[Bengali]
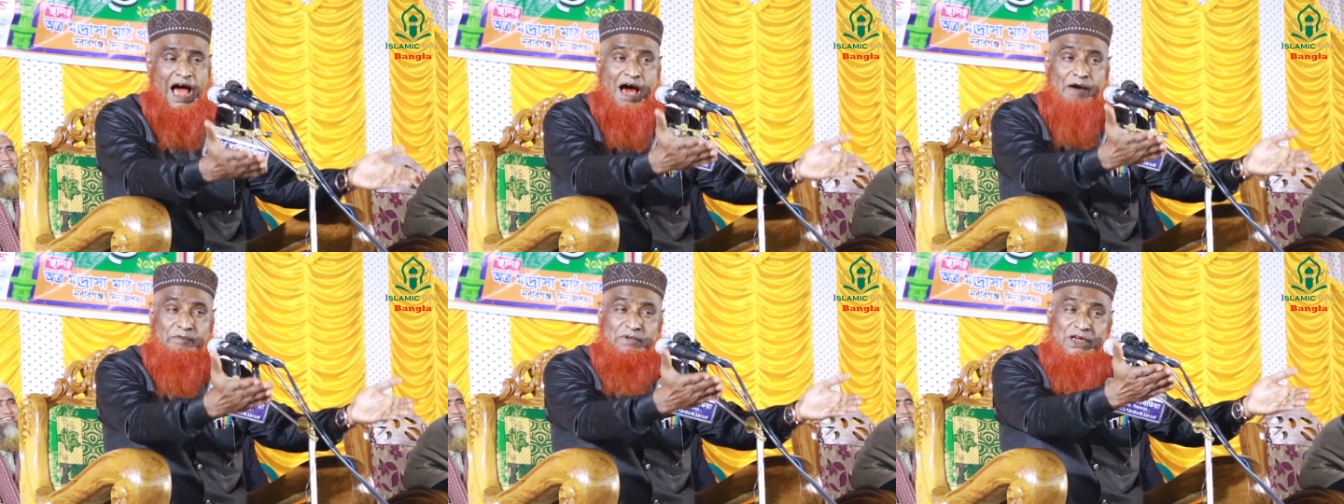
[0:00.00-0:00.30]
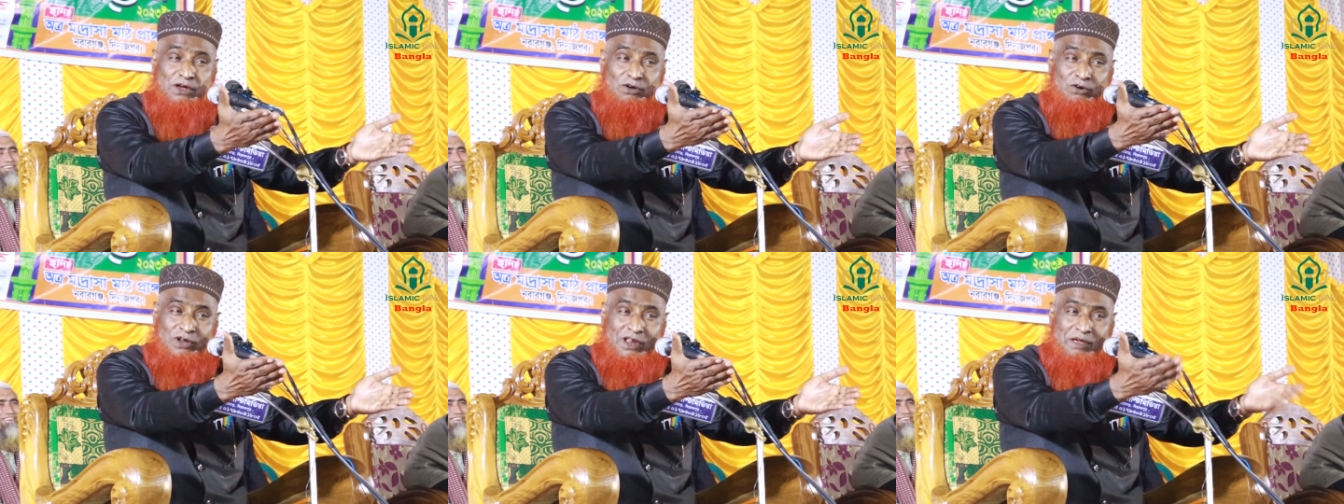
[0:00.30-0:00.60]

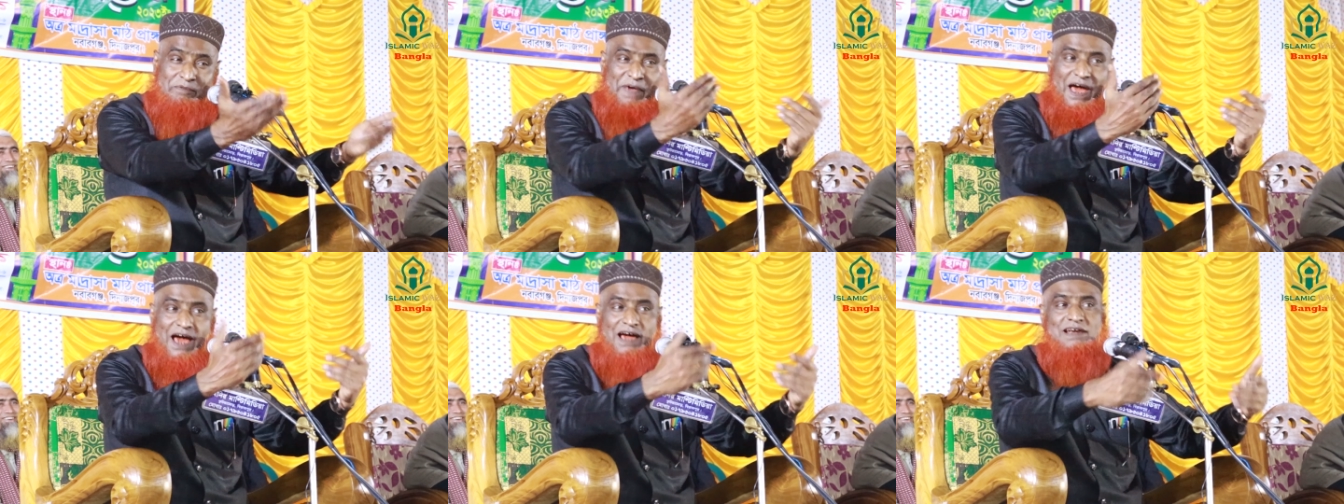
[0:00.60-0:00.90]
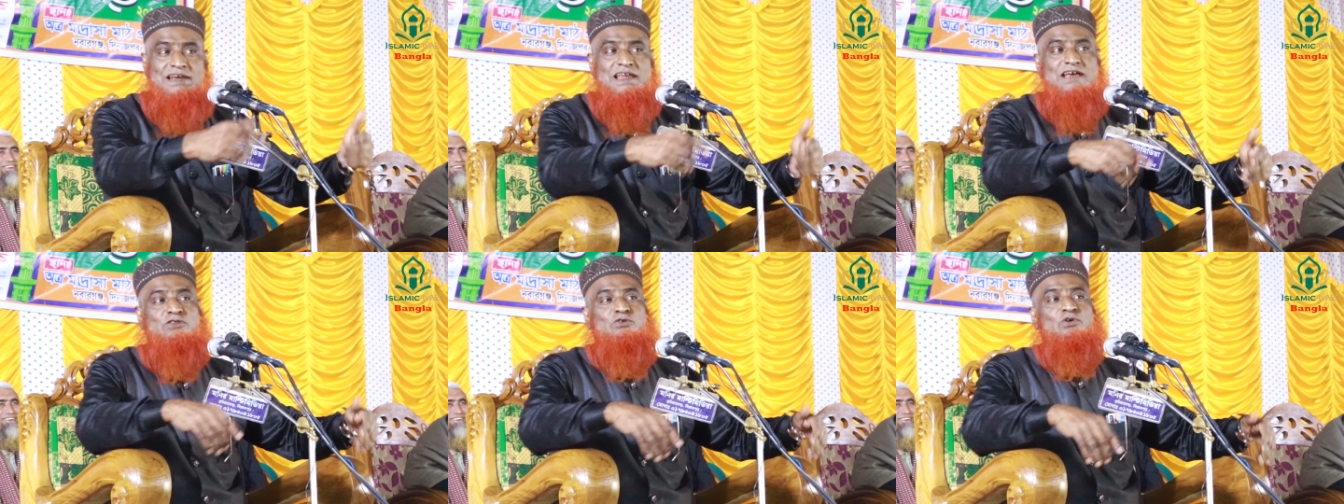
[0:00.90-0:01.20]
আমি ঘুরি
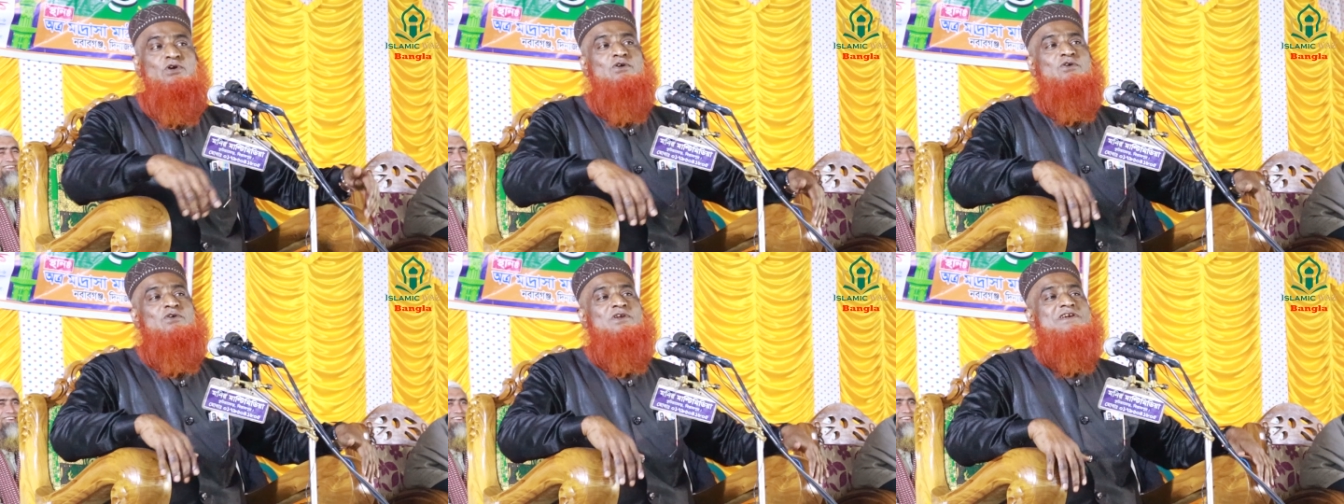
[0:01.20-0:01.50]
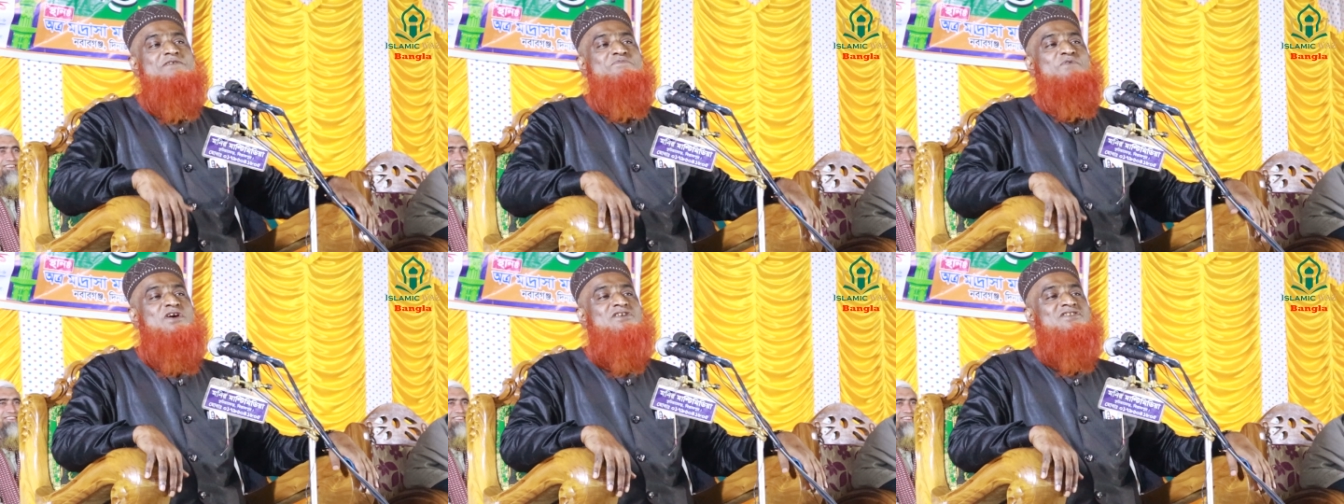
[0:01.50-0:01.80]
ব্যাগ তুই
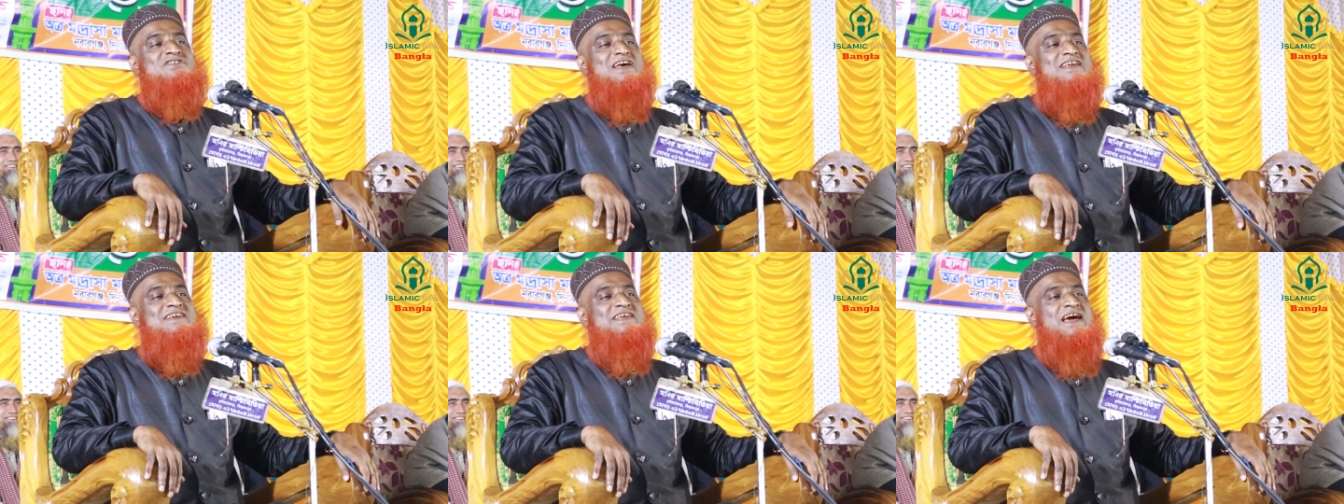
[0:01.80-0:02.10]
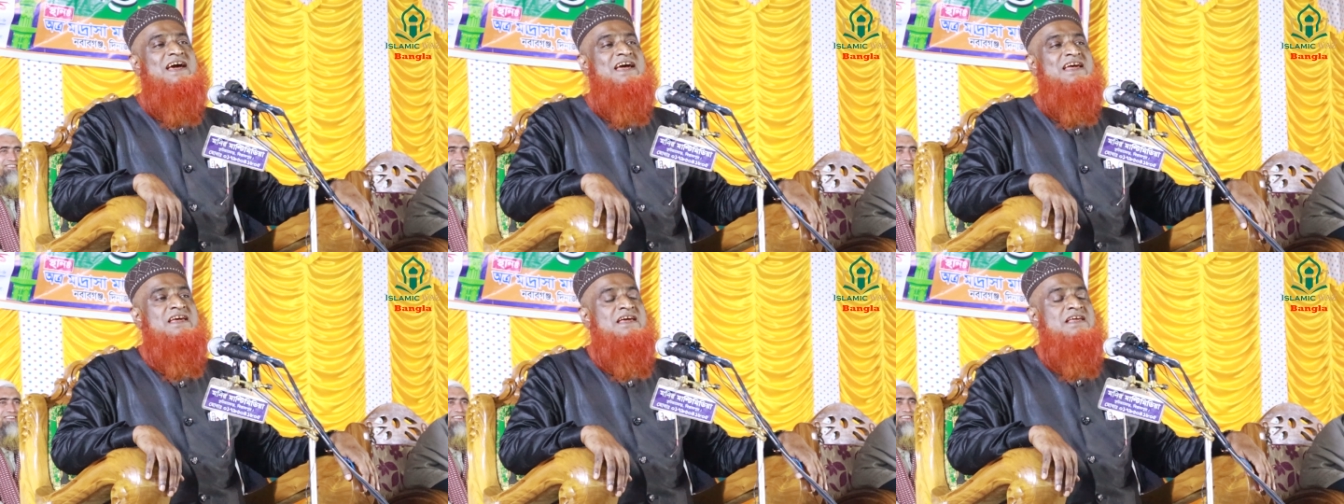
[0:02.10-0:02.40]
ঘুরিস বস্তা
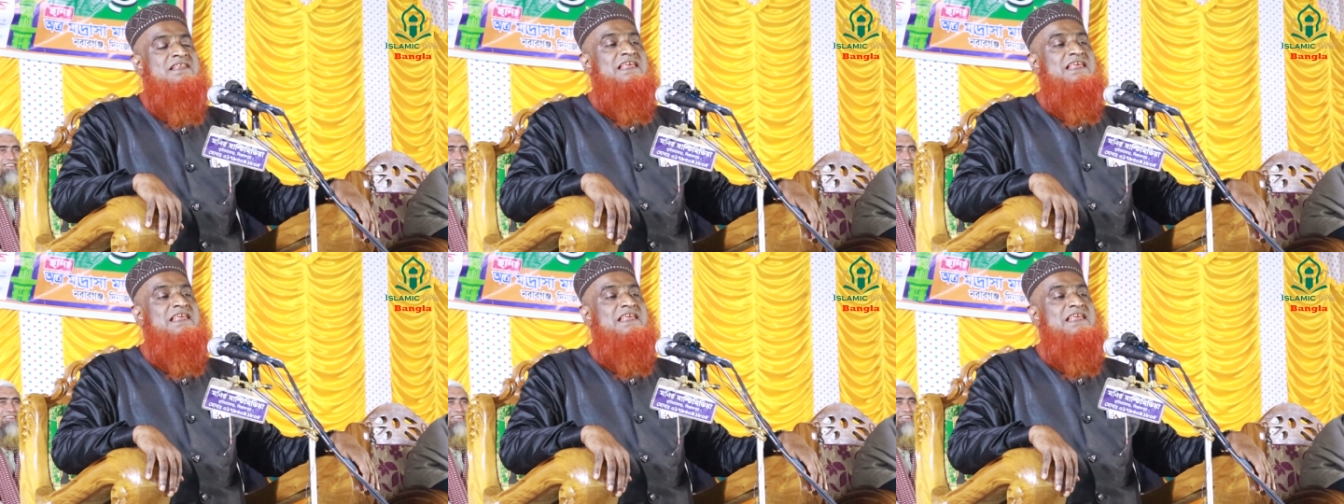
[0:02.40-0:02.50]
লিয়ে